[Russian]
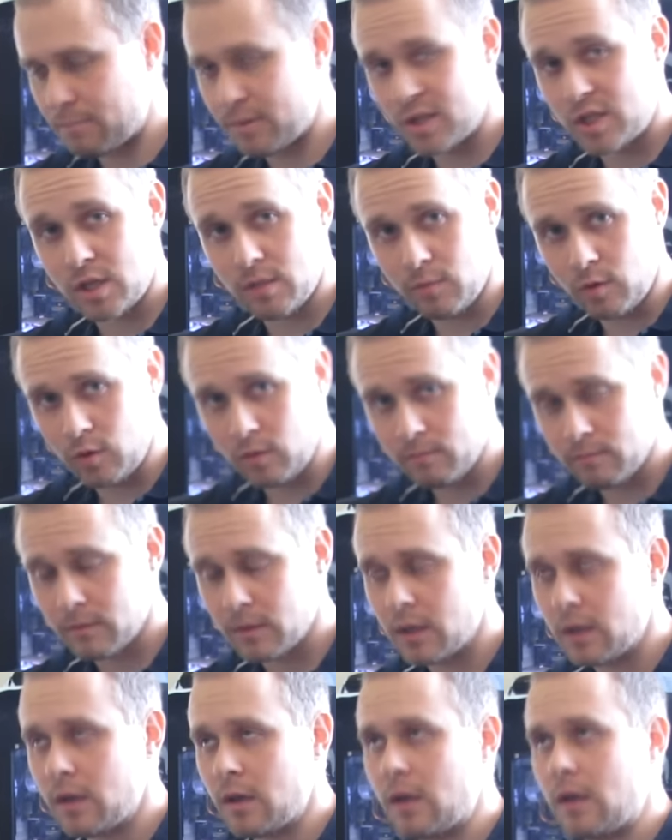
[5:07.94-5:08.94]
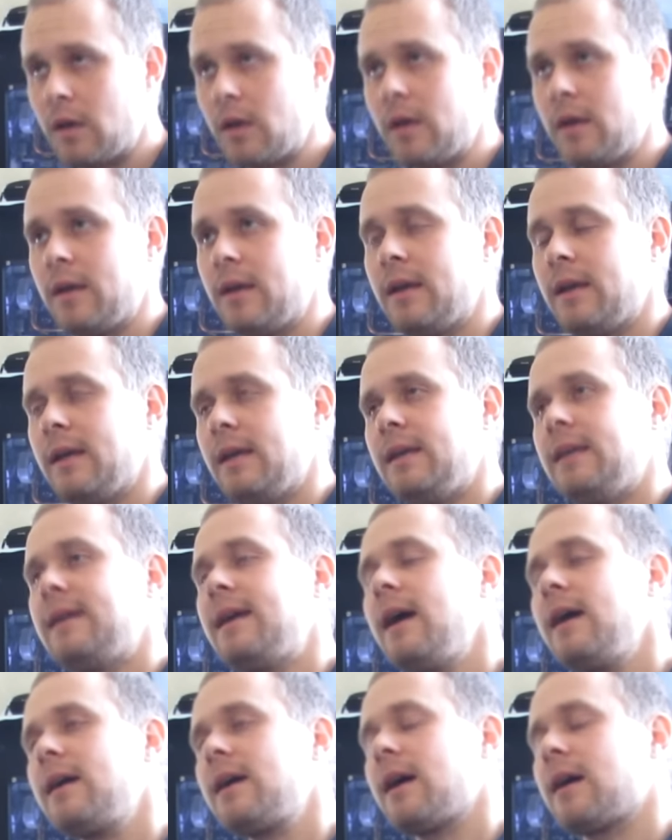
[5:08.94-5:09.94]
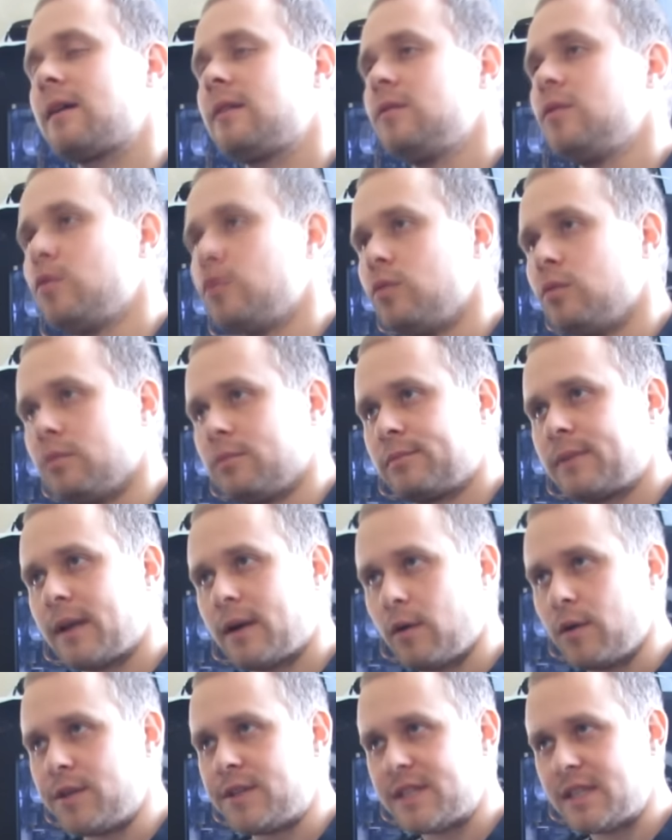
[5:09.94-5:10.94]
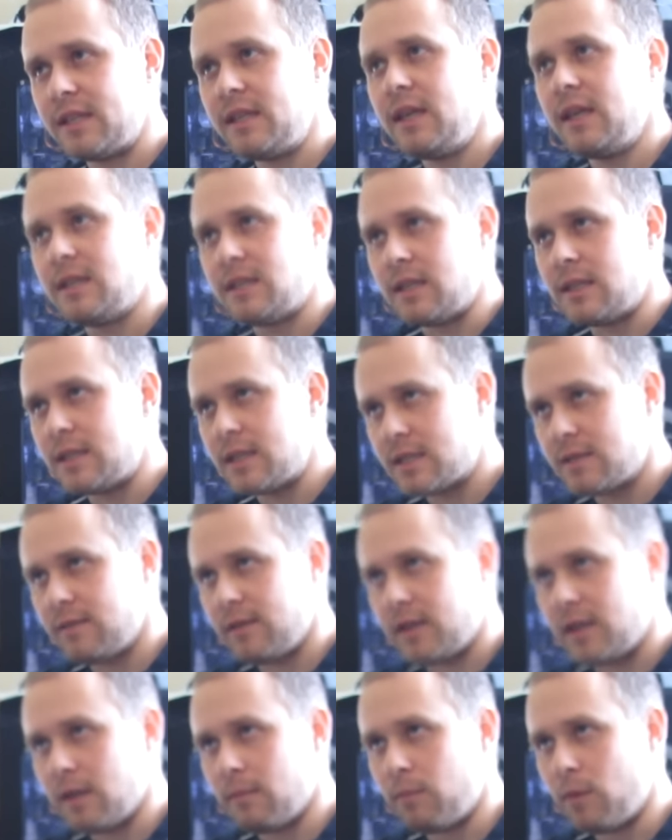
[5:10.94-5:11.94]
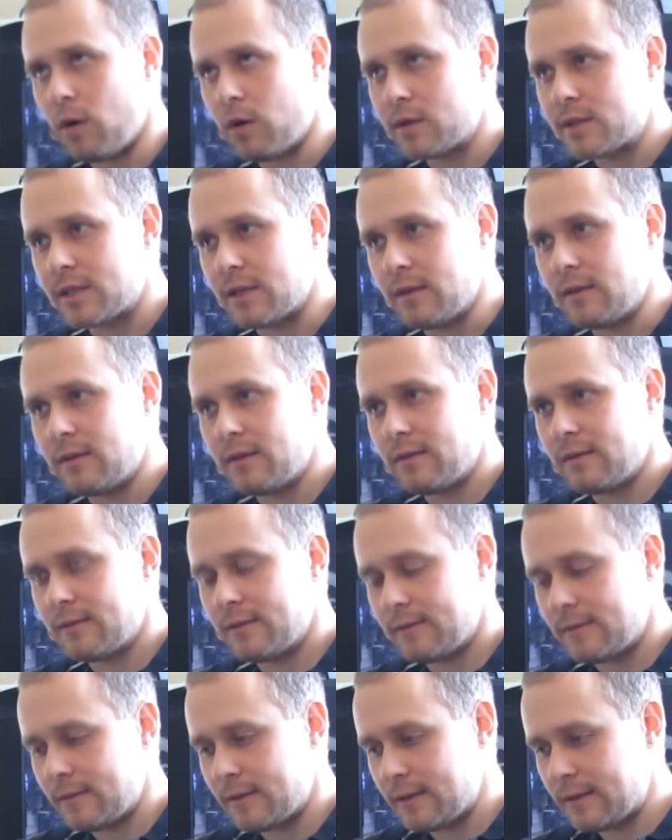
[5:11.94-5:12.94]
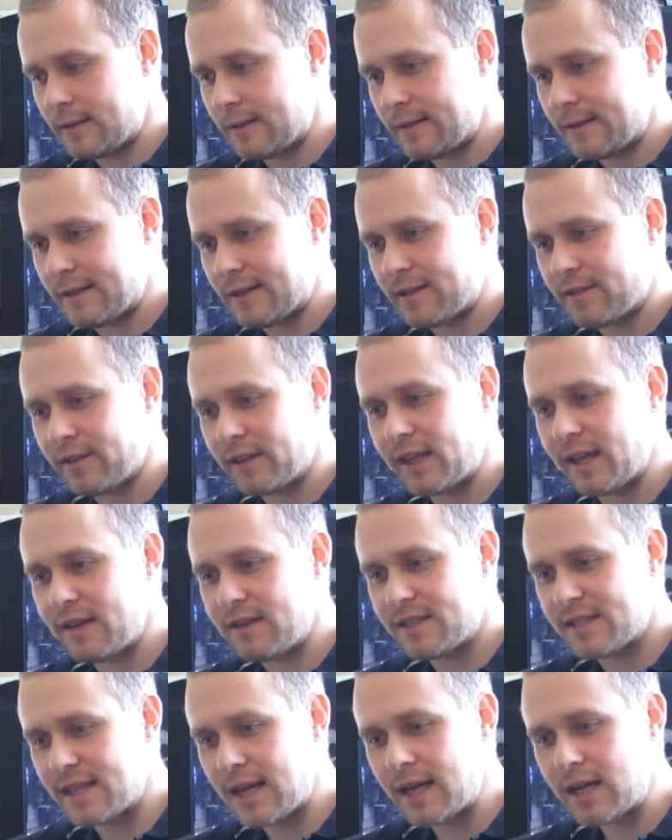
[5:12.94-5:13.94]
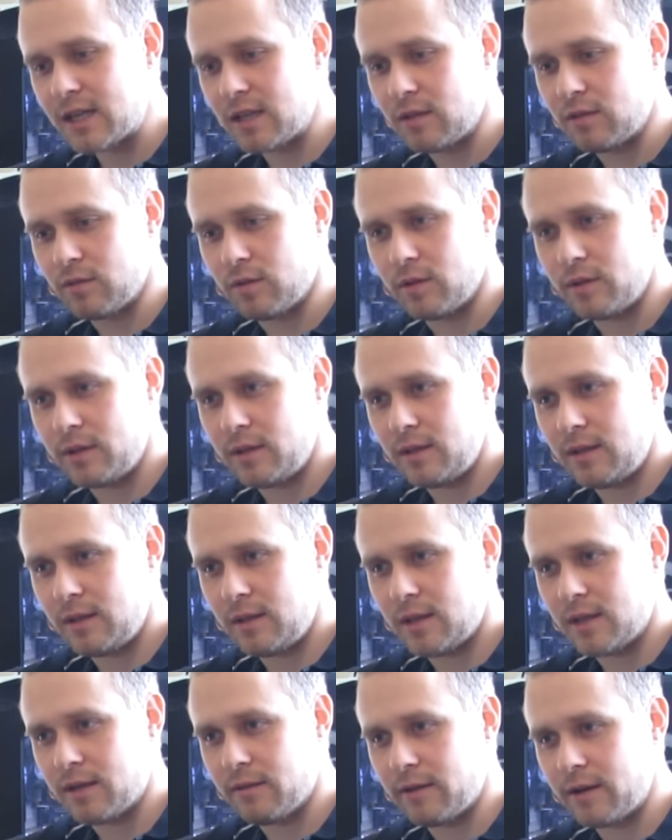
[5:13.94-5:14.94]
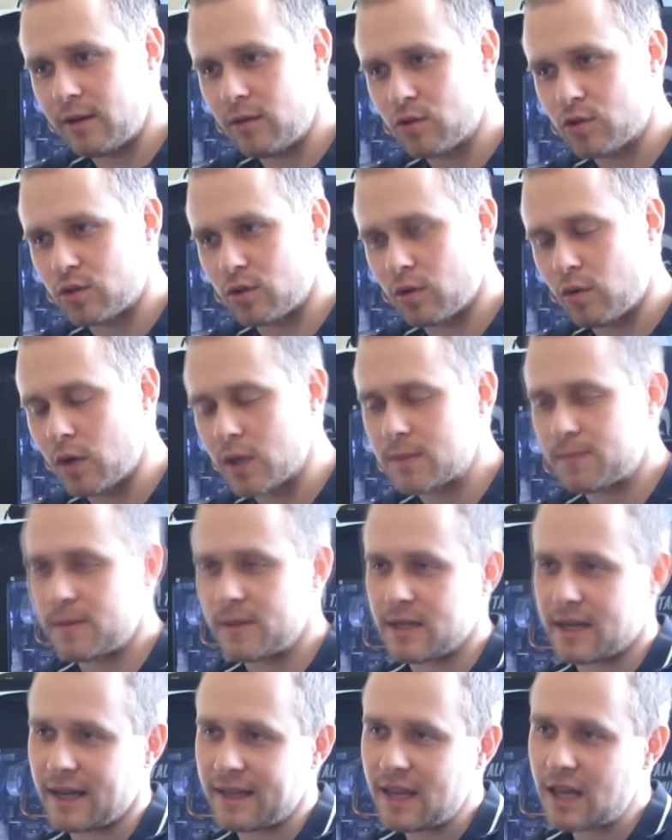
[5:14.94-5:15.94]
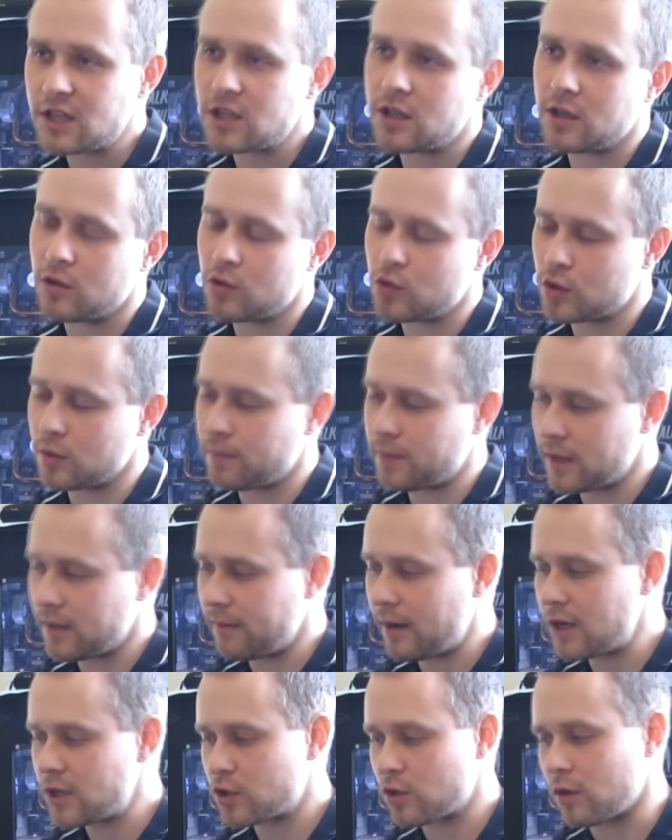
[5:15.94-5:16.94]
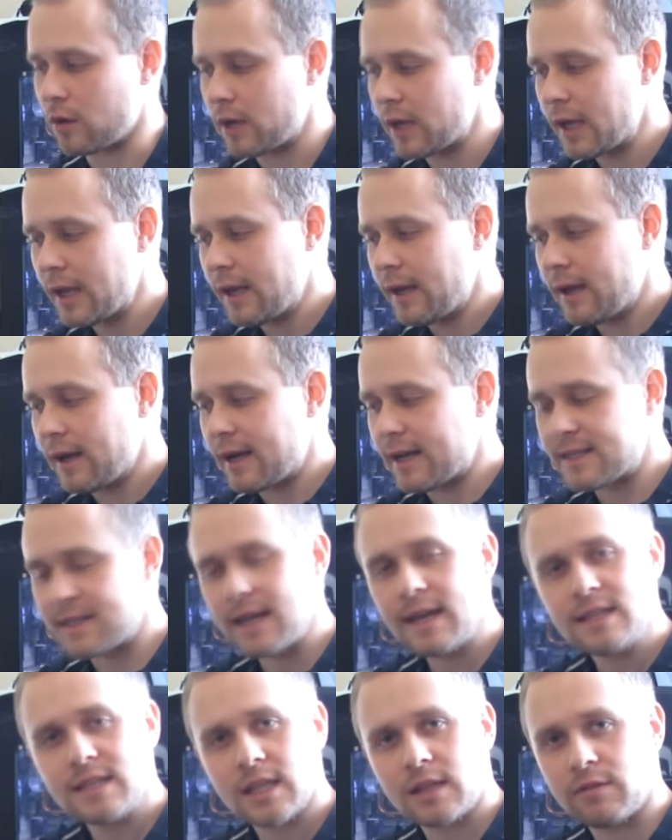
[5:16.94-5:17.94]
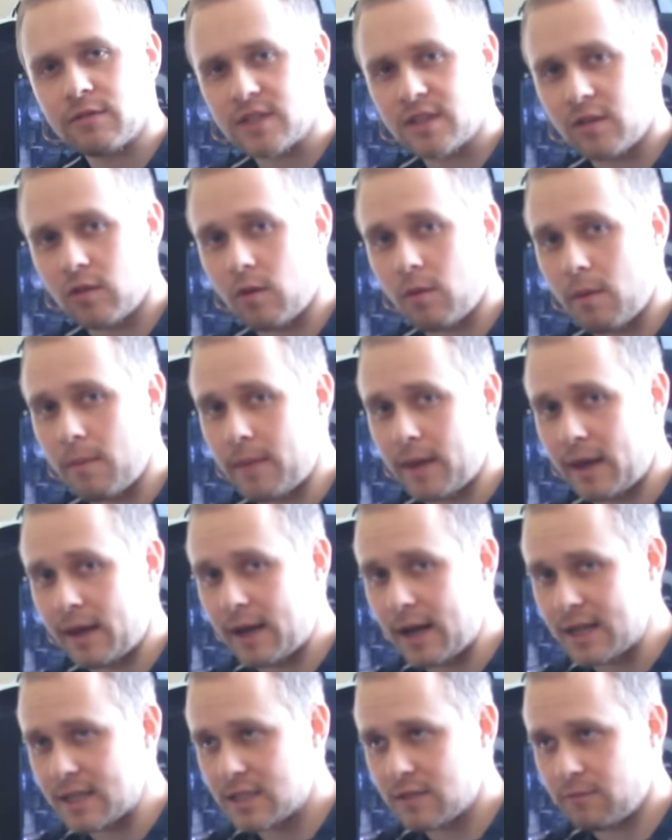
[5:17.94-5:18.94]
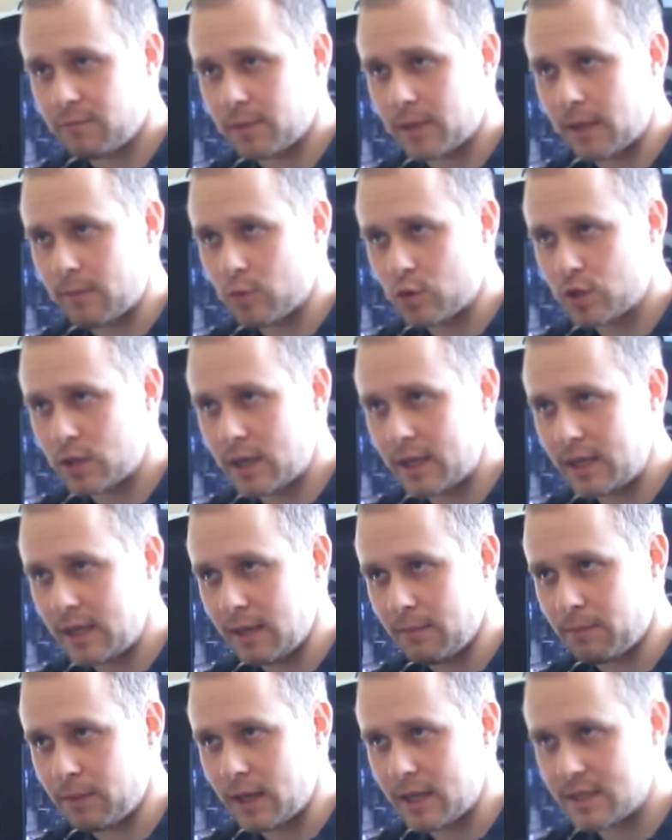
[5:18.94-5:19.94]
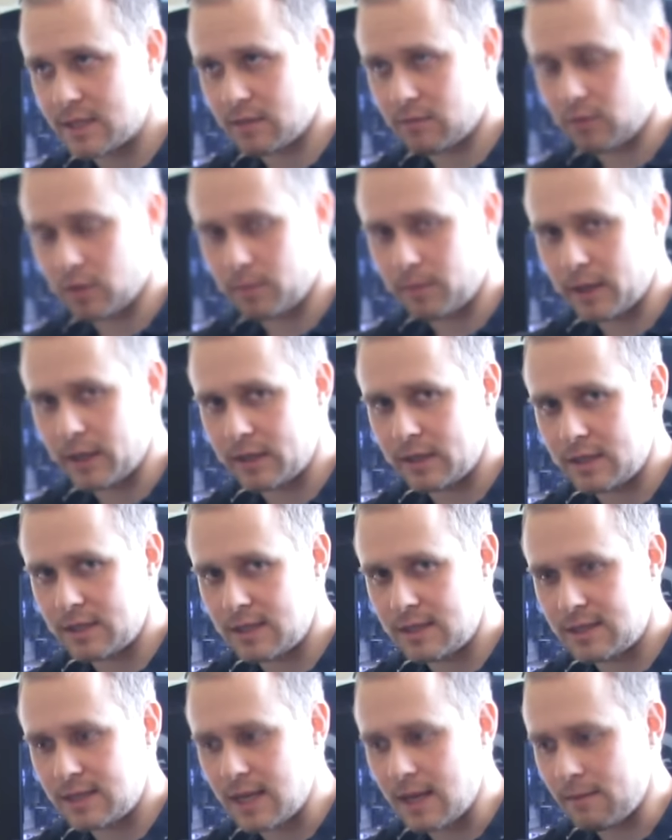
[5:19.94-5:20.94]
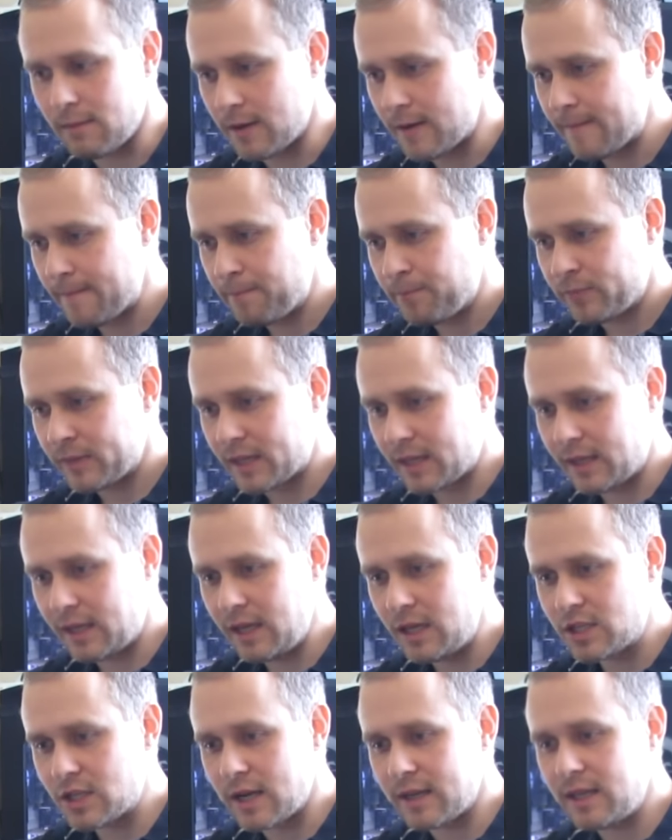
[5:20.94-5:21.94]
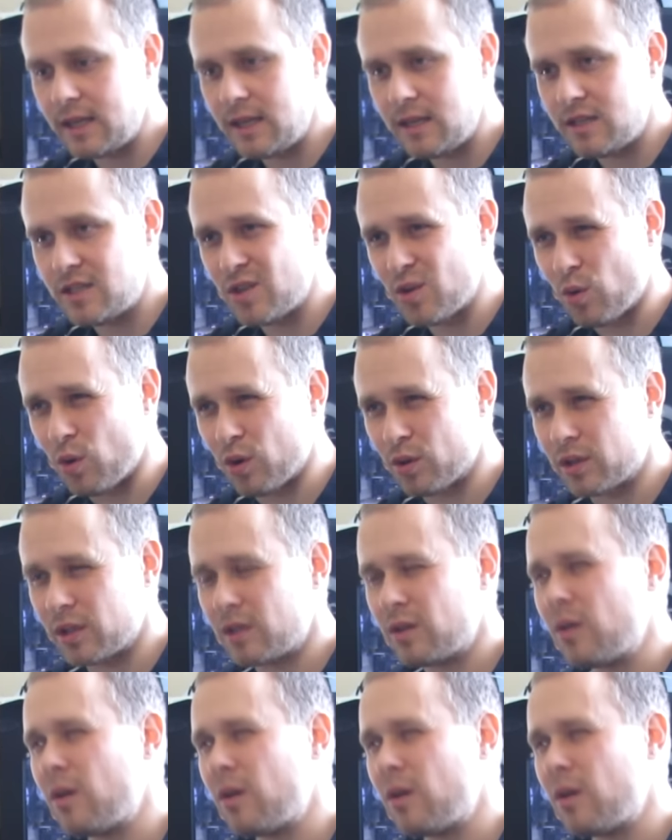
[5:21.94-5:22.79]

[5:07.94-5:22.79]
Почему? Я как, ну, такой ценитель действительно бокса, э, хватаюсь за голову и говорю, что, господи, конечно, нужно понимать, что касается это в основном американцев, потому что они платят вот по этой системе. Какие же они идиоты.